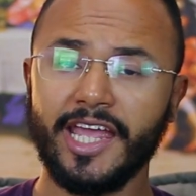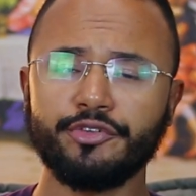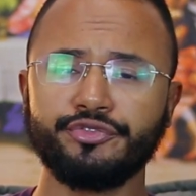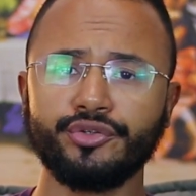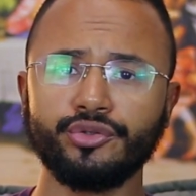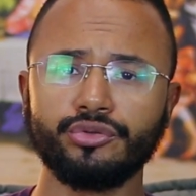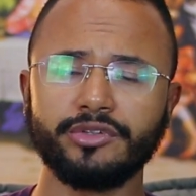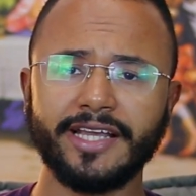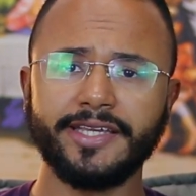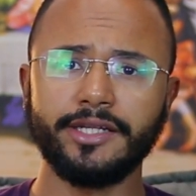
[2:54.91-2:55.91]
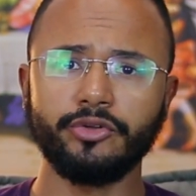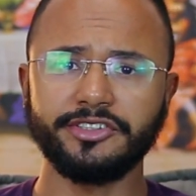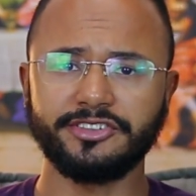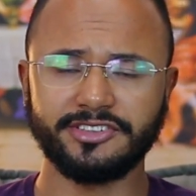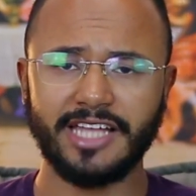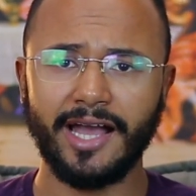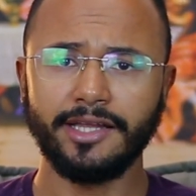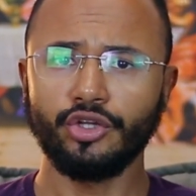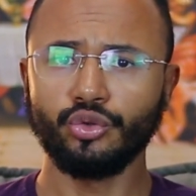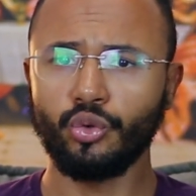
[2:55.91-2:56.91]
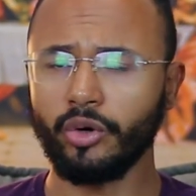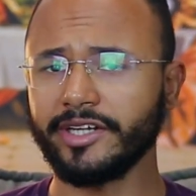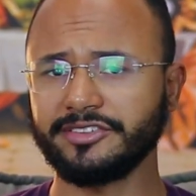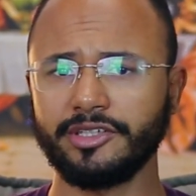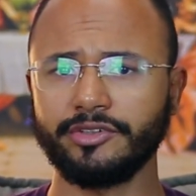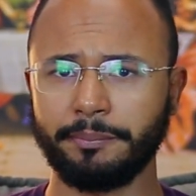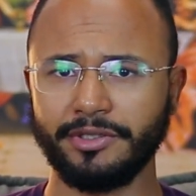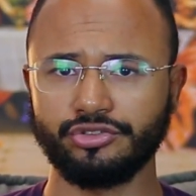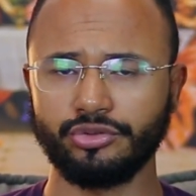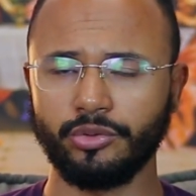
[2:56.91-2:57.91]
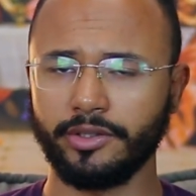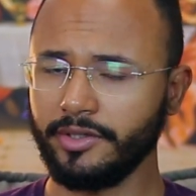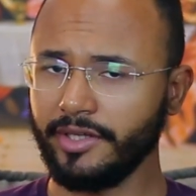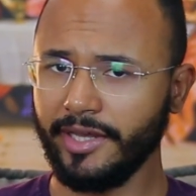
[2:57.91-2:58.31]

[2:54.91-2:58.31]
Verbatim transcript: é fruto daquilo que está no coração da pessoa.